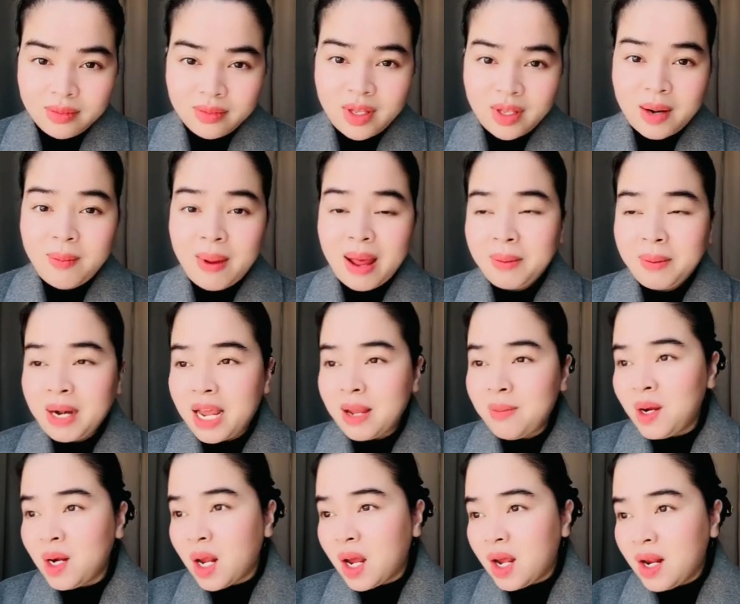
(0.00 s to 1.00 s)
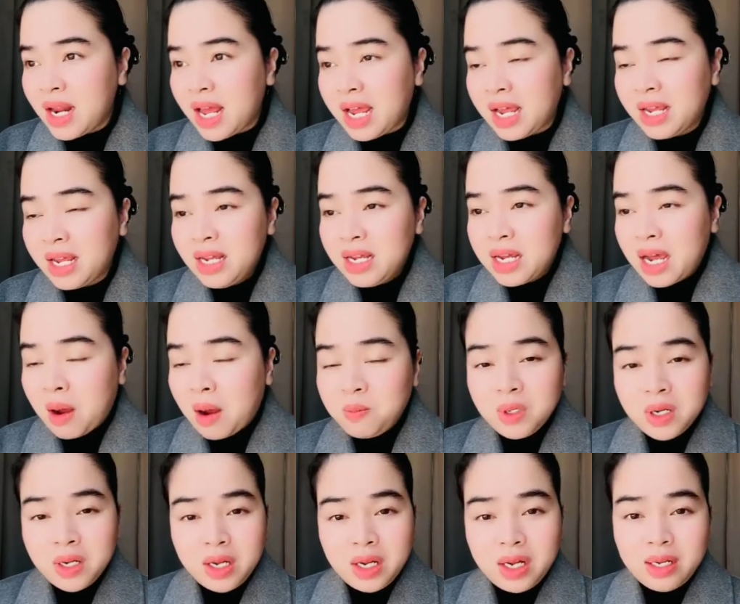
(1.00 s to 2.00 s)
nên bạn này mới nói là
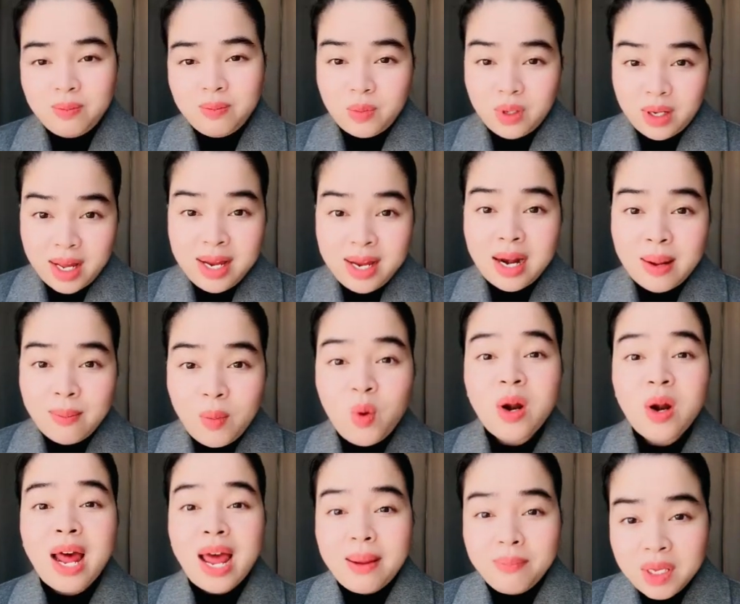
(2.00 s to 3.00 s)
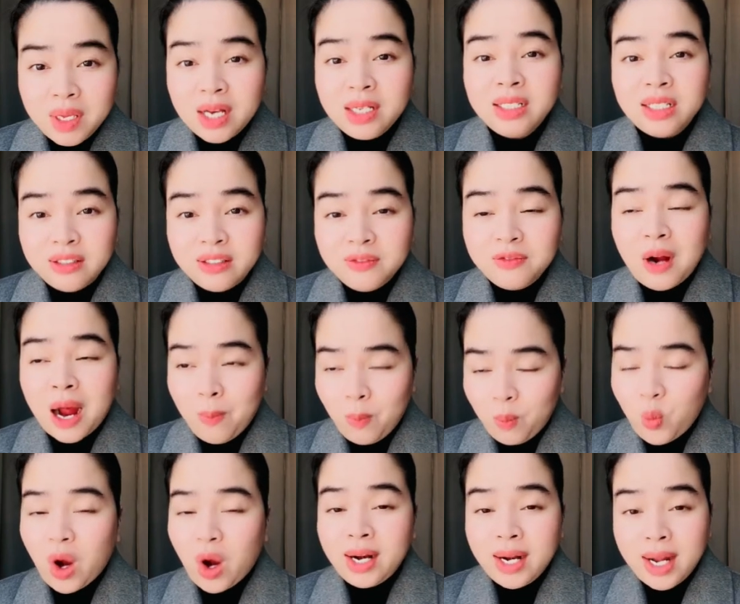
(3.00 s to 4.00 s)
không um, ý là muốn làm chức trưởng
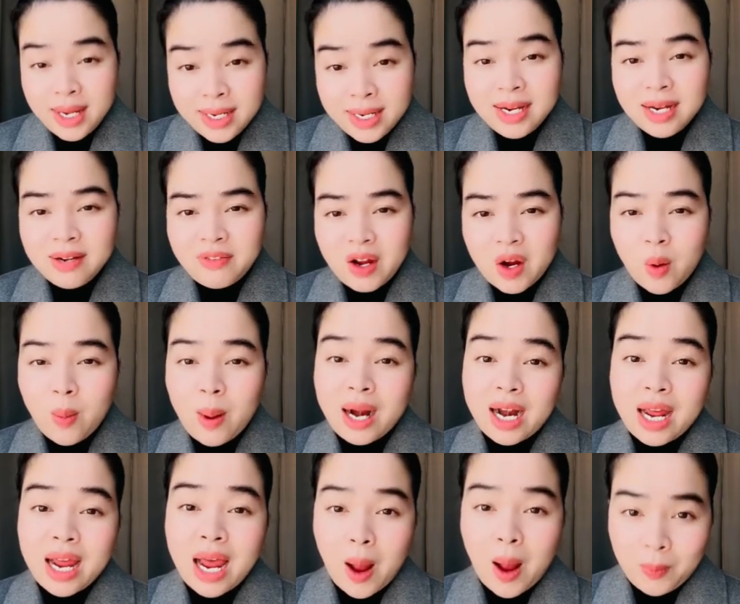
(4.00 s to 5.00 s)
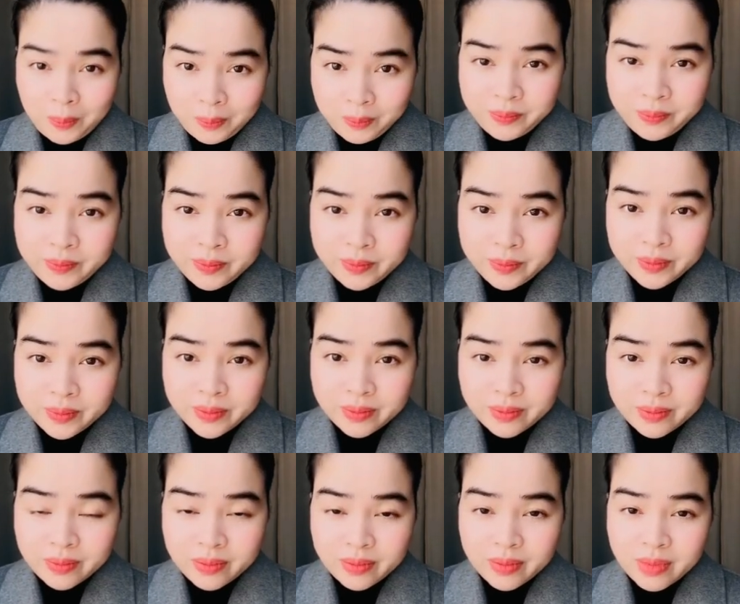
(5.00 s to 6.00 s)
phòng quản lý phải có bằng đại học
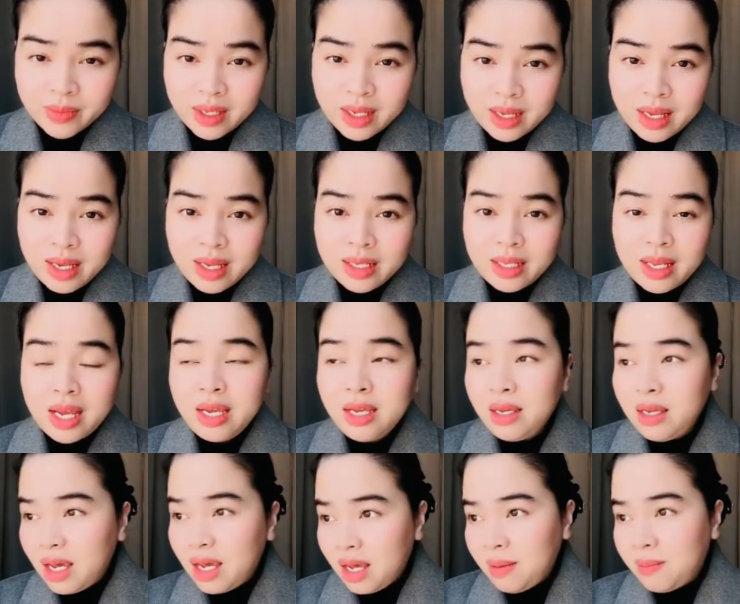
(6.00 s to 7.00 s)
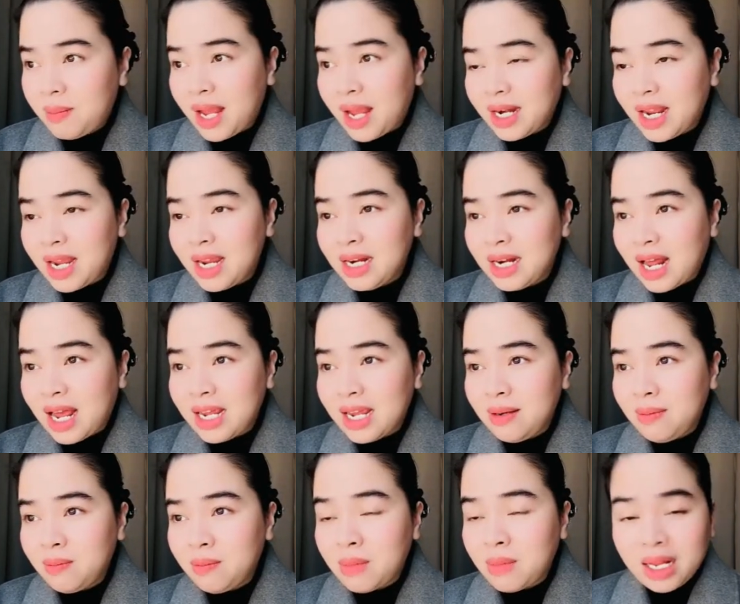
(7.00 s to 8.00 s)
thì bạn này
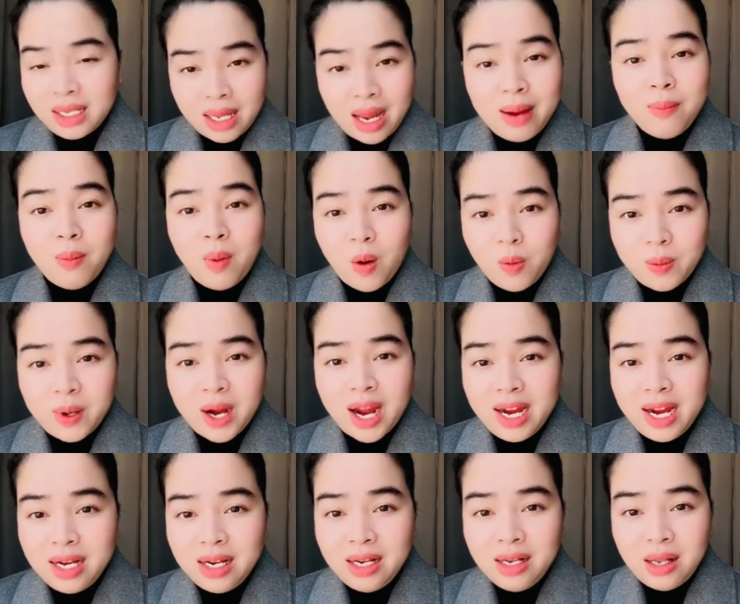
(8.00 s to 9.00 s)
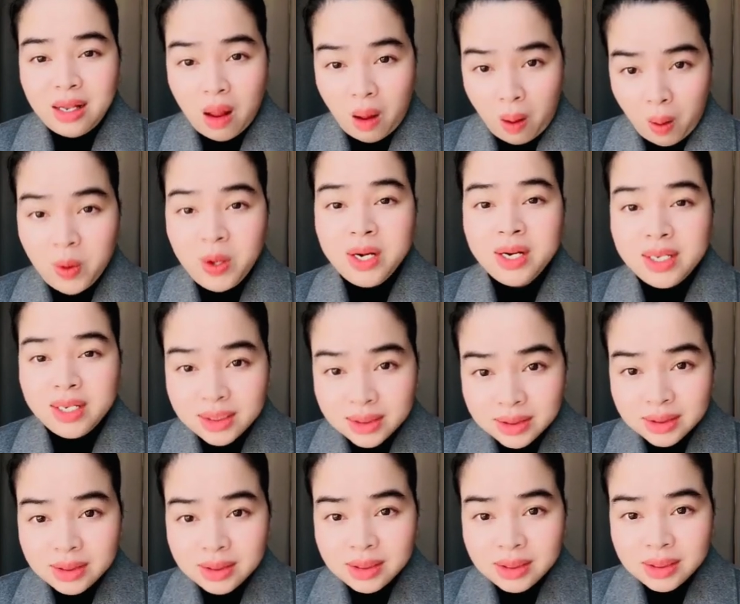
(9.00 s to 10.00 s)
lại mắc thêm một cái lỗi nữa
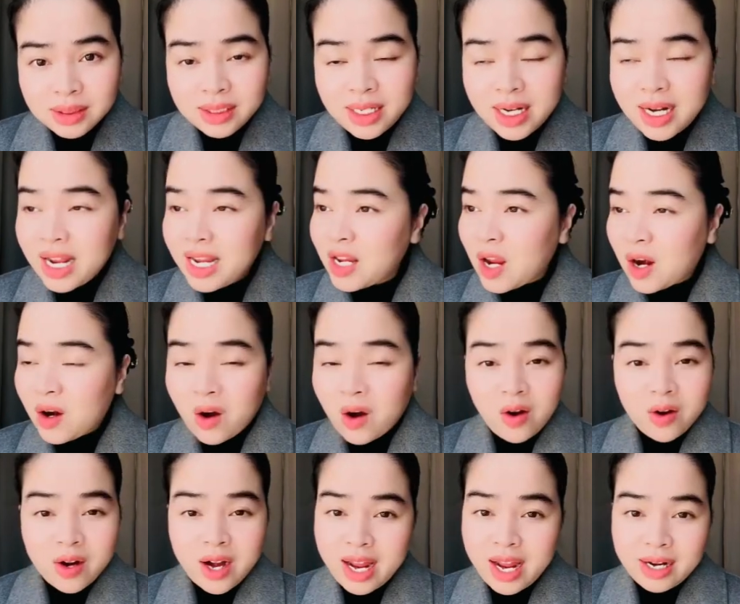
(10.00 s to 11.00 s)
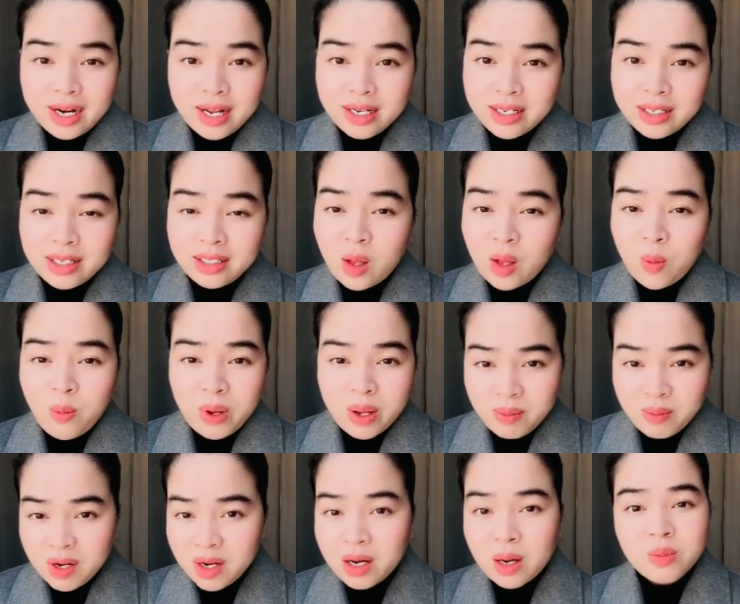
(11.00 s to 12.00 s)
cái này rõ ràng là tốt
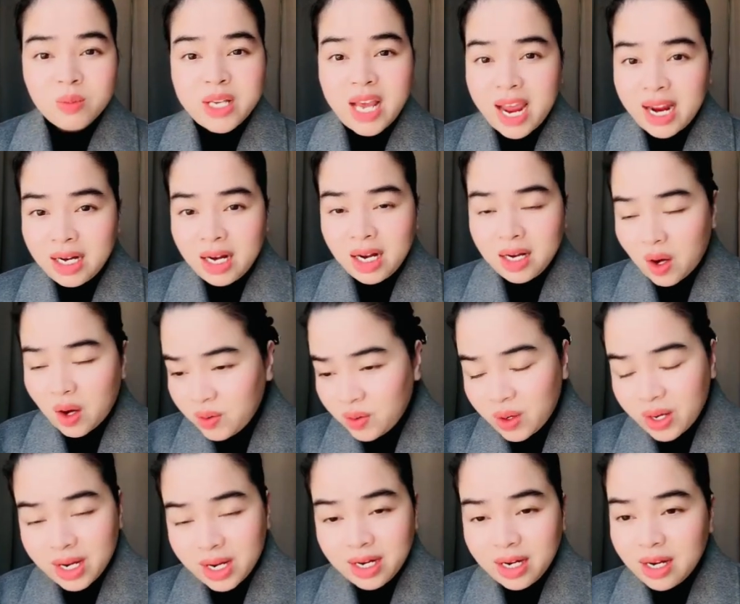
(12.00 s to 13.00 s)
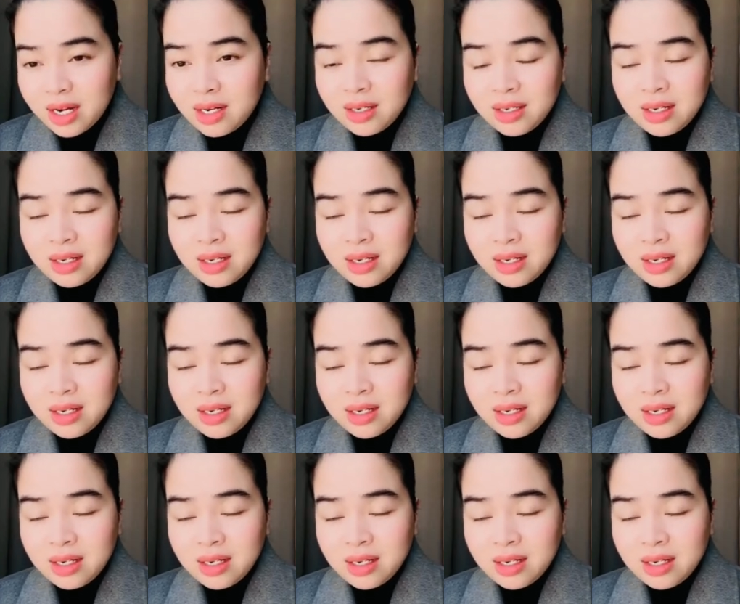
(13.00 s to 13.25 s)
nghiệp trường cộng sản nên nói chuyện